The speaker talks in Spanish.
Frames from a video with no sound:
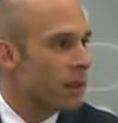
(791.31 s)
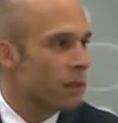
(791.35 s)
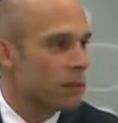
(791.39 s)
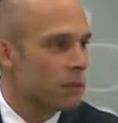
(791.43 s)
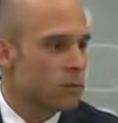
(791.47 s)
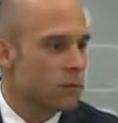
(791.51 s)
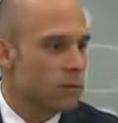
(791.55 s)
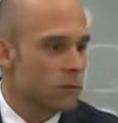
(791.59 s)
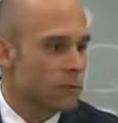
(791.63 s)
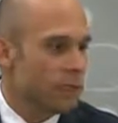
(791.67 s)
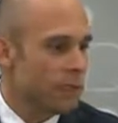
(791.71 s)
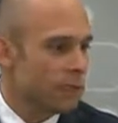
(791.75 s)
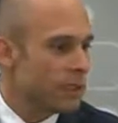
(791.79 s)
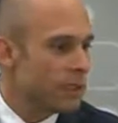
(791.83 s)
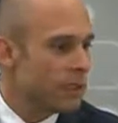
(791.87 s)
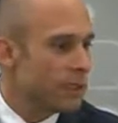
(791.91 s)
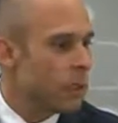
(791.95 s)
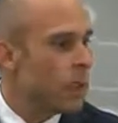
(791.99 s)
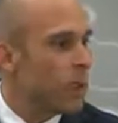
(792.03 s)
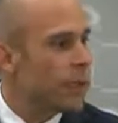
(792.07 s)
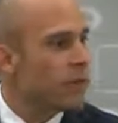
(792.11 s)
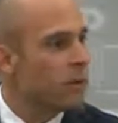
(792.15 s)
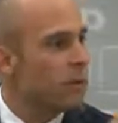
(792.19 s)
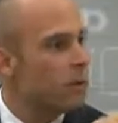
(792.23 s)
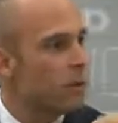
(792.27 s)
Son casi
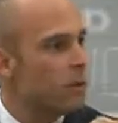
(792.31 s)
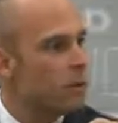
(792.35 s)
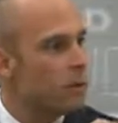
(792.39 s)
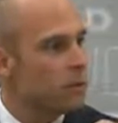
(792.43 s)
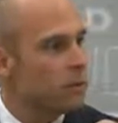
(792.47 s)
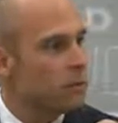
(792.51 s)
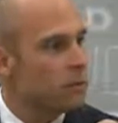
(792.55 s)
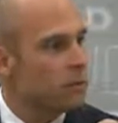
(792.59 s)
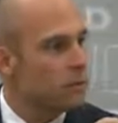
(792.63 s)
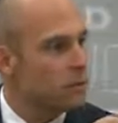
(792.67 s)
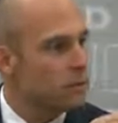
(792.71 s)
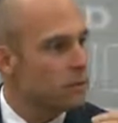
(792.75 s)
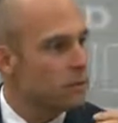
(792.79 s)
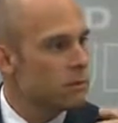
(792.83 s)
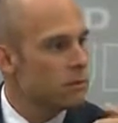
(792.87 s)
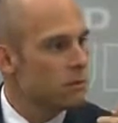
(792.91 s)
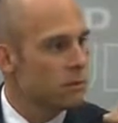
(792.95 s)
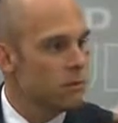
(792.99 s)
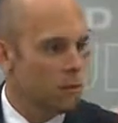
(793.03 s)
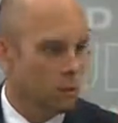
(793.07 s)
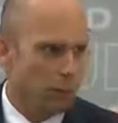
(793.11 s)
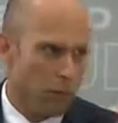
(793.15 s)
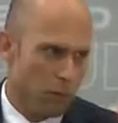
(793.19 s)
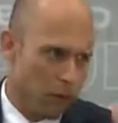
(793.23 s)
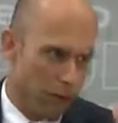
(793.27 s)
cuatro
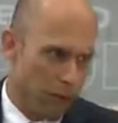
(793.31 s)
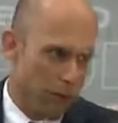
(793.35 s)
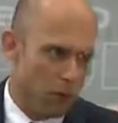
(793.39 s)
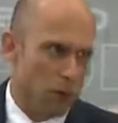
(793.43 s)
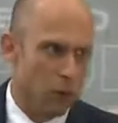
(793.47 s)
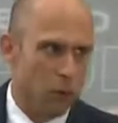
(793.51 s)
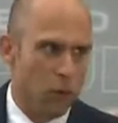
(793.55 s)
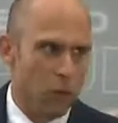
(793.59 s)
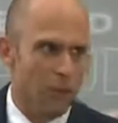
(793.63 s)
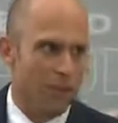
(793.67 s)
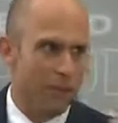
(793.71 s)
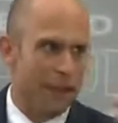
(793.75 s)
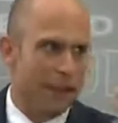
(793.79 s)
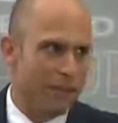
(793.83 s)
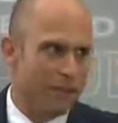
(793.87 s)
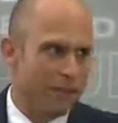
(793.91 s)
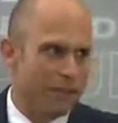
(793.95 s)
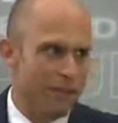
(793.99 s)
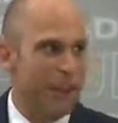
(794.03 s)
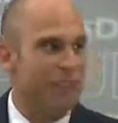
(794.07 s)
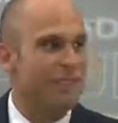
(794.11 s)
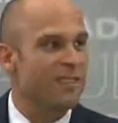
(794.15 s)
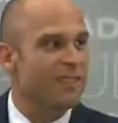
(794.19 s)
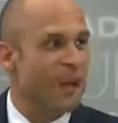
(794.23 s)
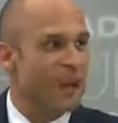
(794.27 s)
y hubieron otras
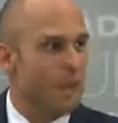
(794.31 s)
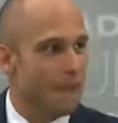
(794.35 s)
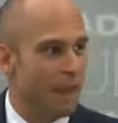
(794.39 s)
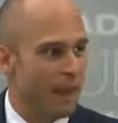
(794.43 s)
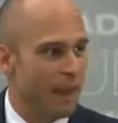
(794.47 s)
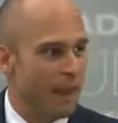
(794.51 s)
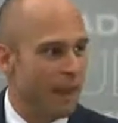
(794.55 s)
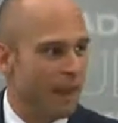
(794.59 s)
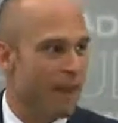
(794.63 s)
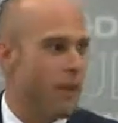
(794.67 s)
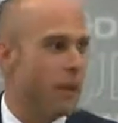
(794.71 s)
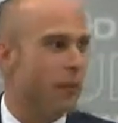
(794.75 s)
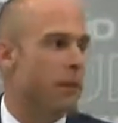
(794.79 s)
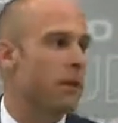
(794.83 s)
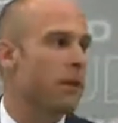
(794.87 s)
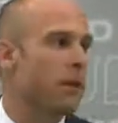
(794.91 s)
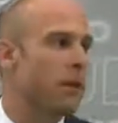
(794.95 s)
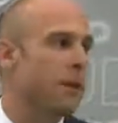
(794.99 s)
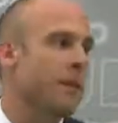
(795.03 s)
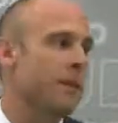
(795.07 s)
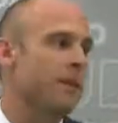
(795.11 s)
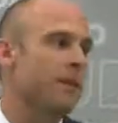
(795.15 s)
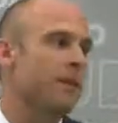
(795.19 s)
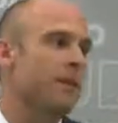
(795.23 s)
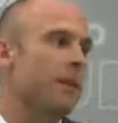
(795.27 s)
instancias previas,
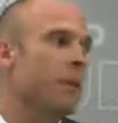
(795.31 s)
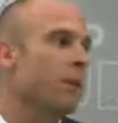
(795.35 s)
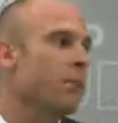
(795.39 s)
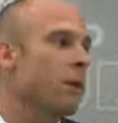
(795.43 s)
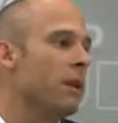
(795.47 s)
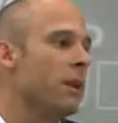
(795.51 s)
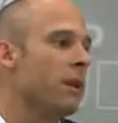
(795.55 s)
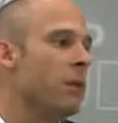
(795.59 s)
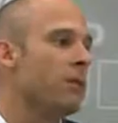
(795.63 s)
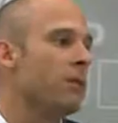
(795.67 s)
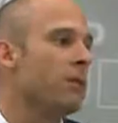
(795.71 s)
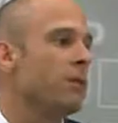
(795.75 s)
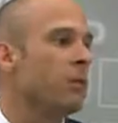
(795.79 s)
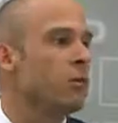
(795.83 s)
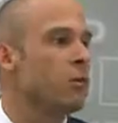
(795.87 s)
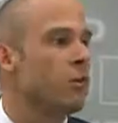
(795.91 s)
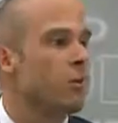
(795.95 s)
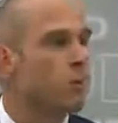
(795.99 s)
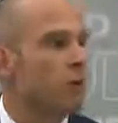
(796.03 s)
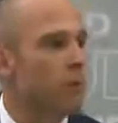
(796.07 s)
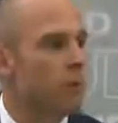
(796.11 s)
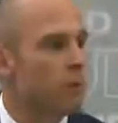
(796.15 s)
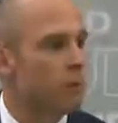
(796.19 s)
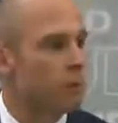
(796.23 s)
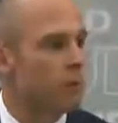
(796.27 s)
porque pasé por el
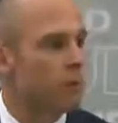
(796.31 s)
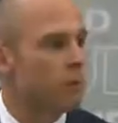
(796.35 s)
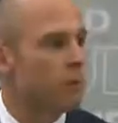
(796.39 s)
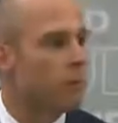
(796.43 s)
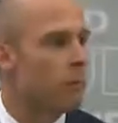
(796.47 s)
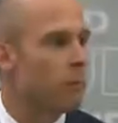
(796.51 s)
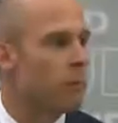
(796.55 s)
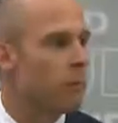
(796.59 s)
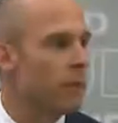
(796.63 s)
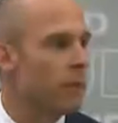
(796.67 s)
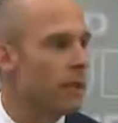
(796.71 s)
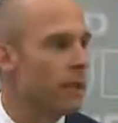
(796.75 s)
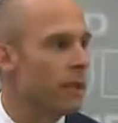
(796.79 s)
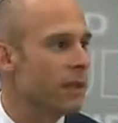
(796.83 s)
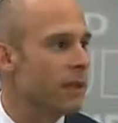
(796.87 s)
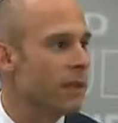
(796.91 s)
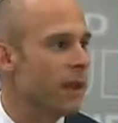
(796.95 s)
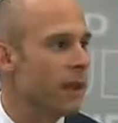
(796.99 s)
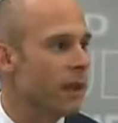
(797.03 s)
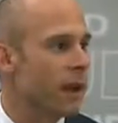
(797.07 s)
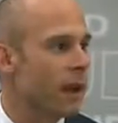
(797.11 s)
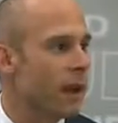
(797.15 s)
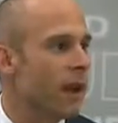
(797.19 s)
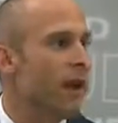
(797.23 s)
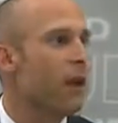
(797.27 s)
Instituto de Formación
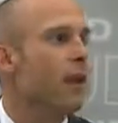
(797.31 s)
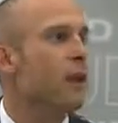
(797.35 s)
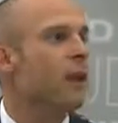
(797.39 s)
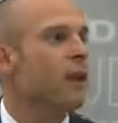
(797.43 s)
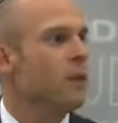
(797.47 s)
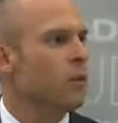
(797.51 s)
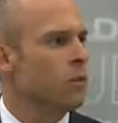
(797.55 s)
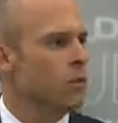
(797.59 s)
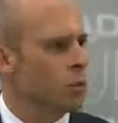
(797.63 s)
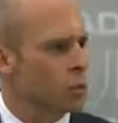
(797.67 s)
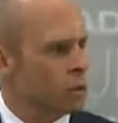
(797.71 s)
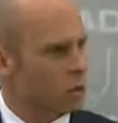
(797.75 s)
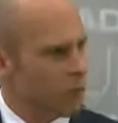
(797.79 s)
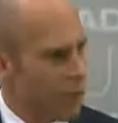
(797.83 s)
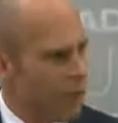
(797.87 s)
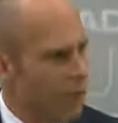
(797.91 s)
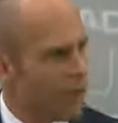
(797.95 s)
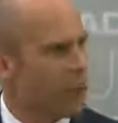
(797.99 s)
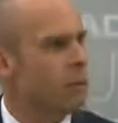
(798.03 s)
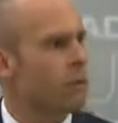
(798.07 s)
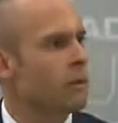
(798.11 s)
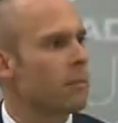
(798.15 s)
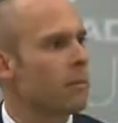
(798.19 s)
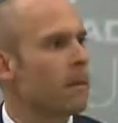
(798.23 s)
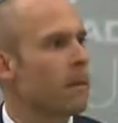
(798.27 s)
Política,
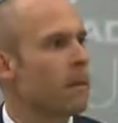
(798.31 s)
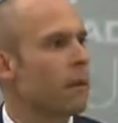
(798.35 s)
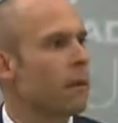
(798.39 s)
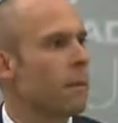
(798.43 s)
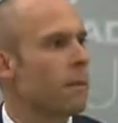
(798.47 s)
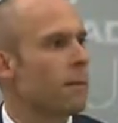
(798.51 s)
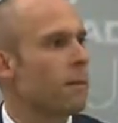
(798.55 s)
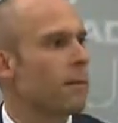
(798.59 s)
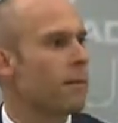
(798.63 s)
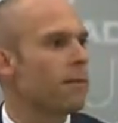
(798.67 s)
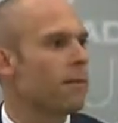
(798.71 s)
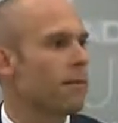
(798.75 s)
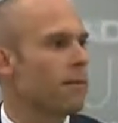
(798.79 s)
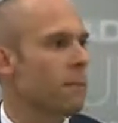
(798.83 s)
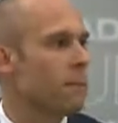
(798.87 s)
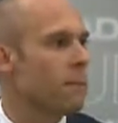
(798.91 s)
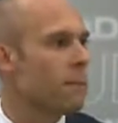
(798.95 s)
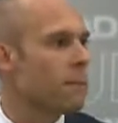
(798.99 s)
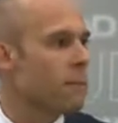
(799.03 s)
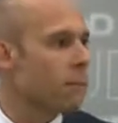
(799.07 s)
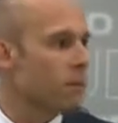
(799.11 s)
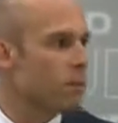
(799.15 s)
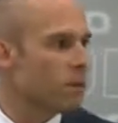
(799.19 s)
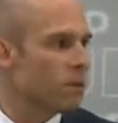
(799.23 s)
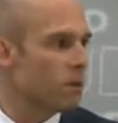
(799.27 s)
nutriéndome de los
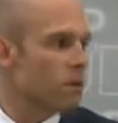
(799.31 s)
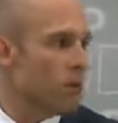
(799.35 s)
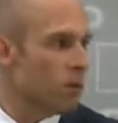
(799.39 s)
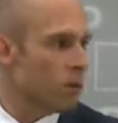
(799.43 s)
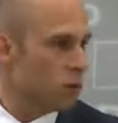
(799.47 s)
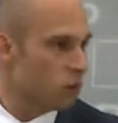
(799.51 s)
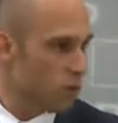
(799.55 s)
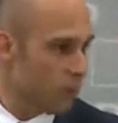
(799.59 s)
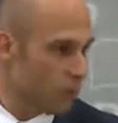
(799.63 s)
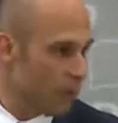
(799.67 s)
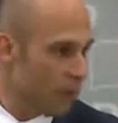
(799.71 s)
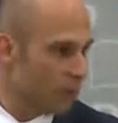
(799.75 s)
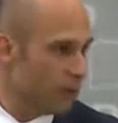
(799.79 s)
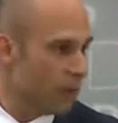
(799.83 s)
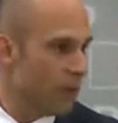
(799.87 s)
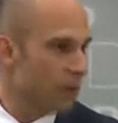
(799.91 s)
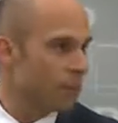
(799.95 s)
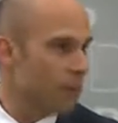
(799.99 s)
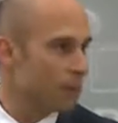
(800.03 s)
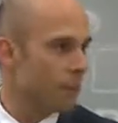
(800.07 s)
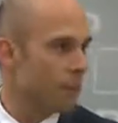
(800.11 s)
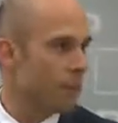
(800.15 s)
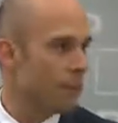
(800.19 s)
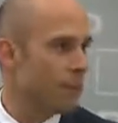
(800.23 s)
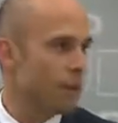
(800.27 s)
principios, de los
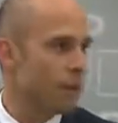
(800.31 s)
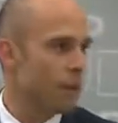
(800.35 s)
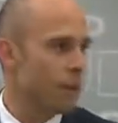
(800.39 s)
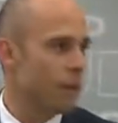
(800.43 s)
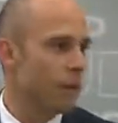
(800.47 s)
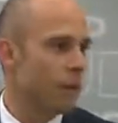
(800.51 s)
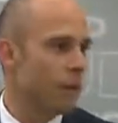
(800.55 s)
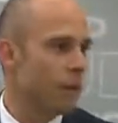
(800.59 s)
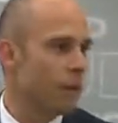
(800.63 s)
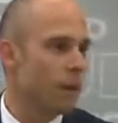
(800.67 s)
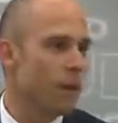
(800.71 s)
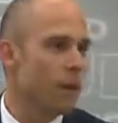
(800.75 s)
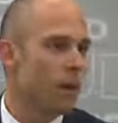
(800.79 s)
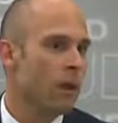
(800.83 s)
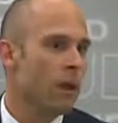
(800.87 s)
objetivos del partido.